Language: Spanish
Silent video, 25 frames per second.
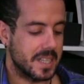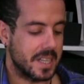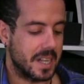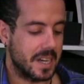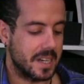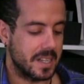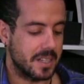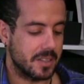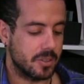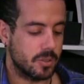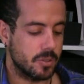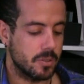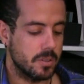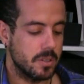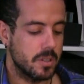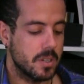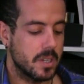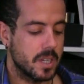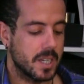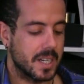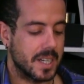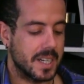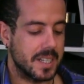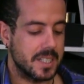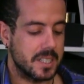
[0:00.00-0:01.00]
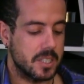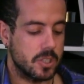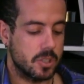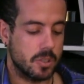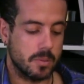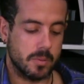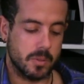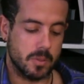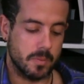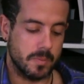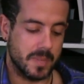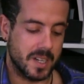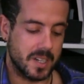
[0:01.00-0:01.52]
talento, casi
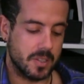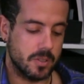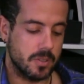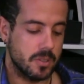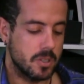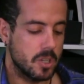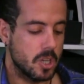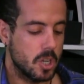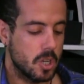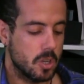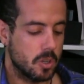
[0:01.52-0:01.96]
sobrehumano,